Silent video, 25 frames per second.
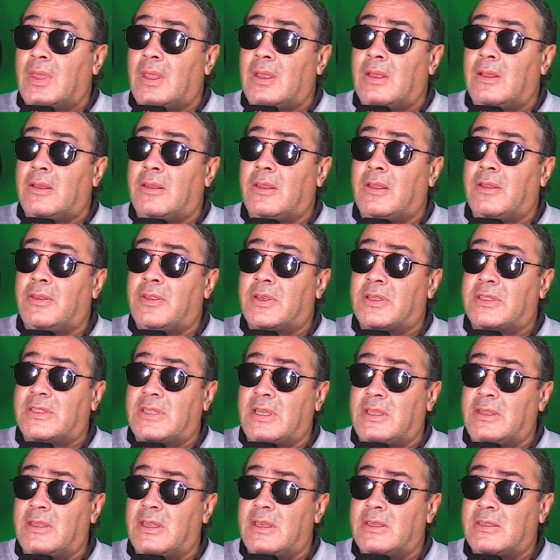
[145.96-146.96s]

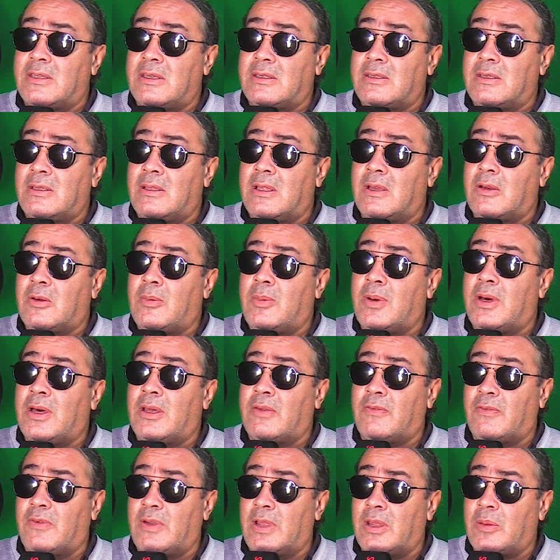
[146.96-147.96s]
درست عند اساتذه
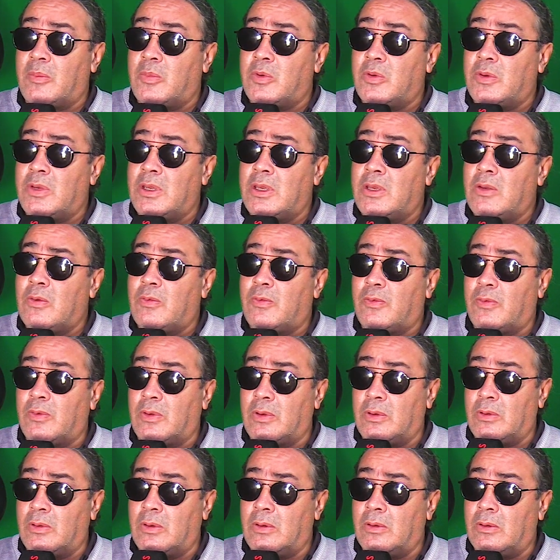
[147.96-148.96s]
كبار في الهارموني وفي
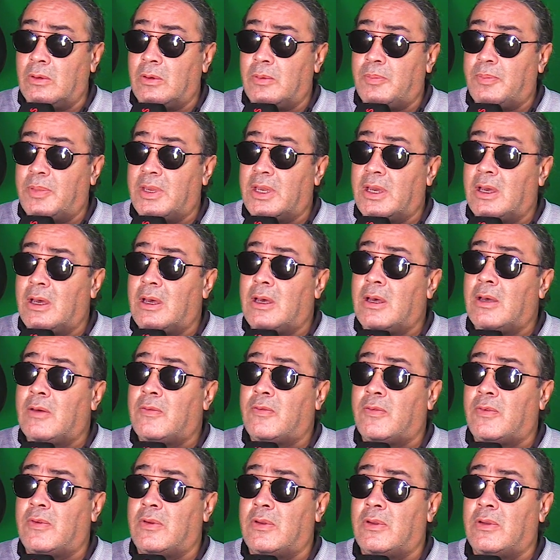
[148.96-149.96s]
لوبيرا
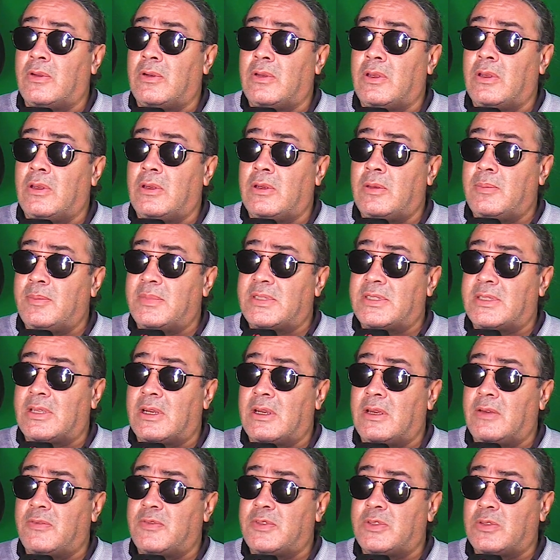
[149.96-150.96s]
في
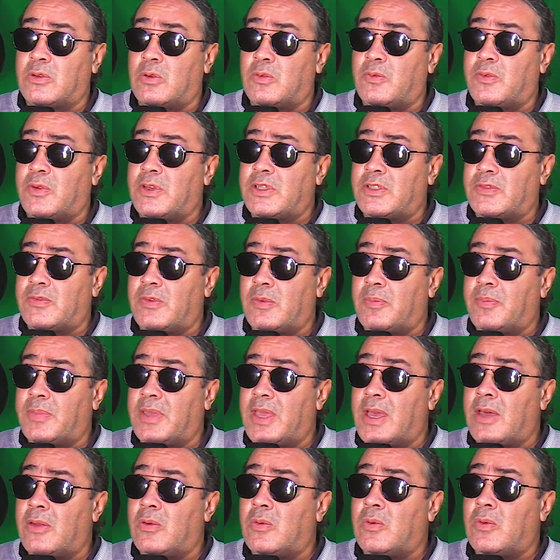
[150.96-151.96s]
المسرح في السولفيج في
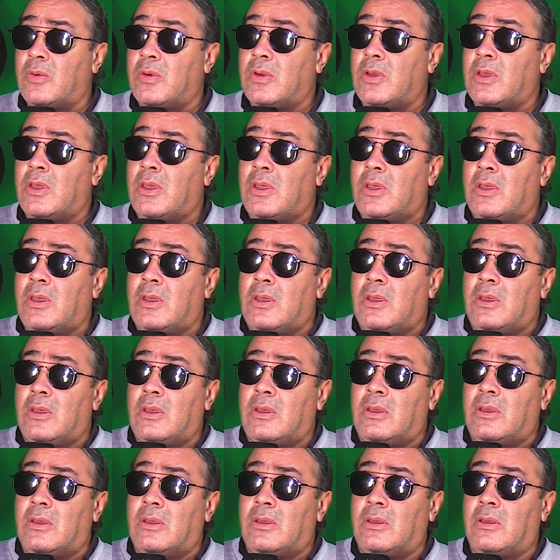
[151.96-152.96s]
البيانو
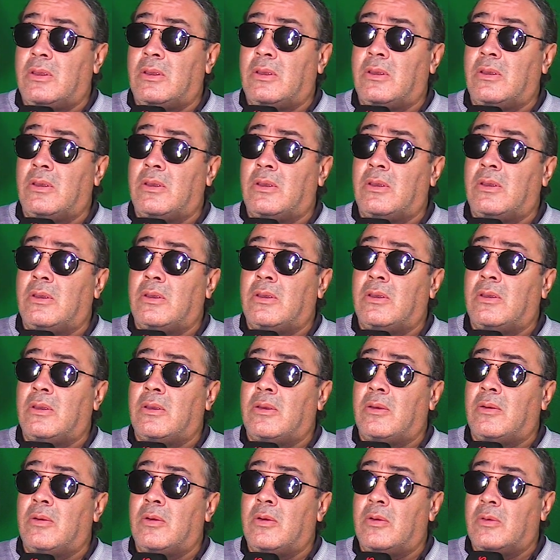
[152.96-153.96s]

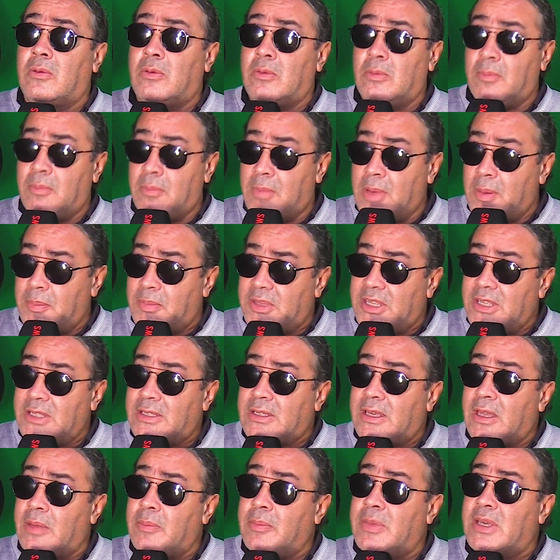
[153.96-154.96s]
أه، ما
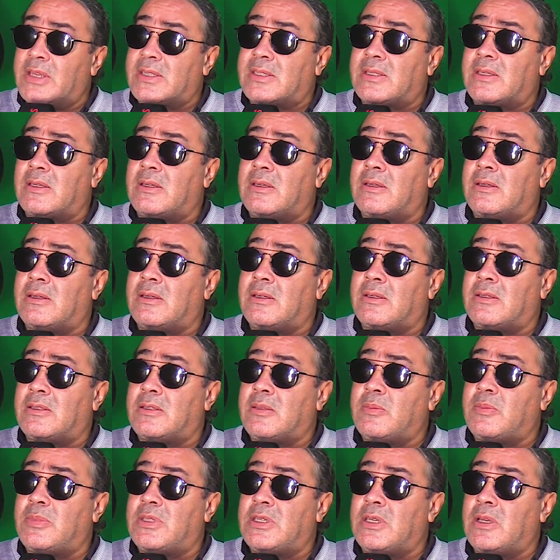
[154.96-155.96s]
بديت كنمارس
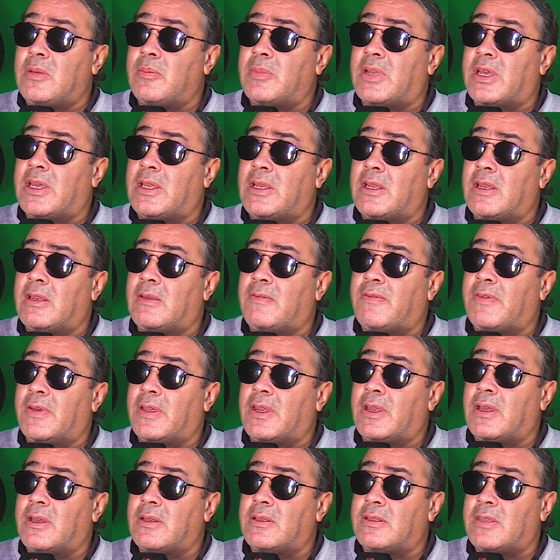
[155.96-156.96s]
التمثيل من خلال
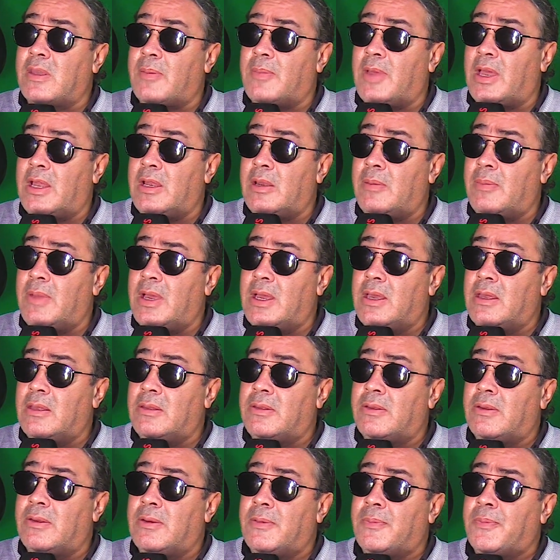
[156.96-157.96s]
الفرق تابعه
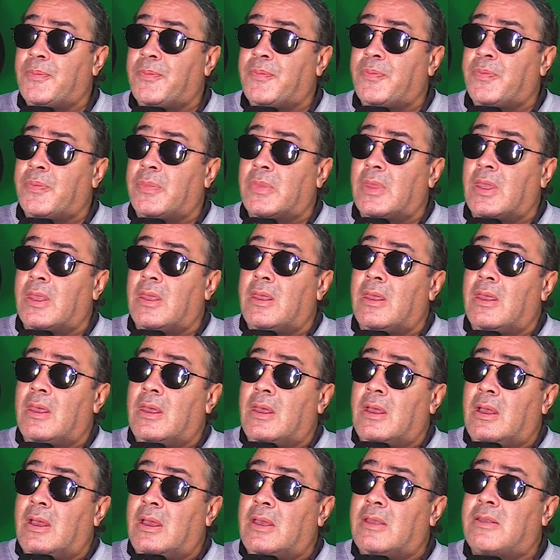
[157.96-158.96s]
للمعهد
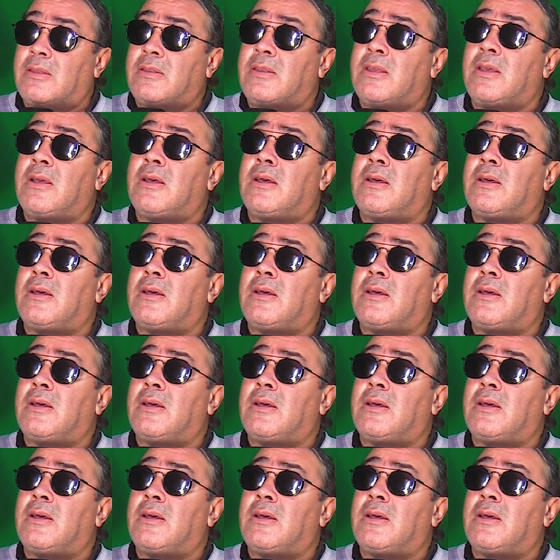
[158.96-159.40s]
حتى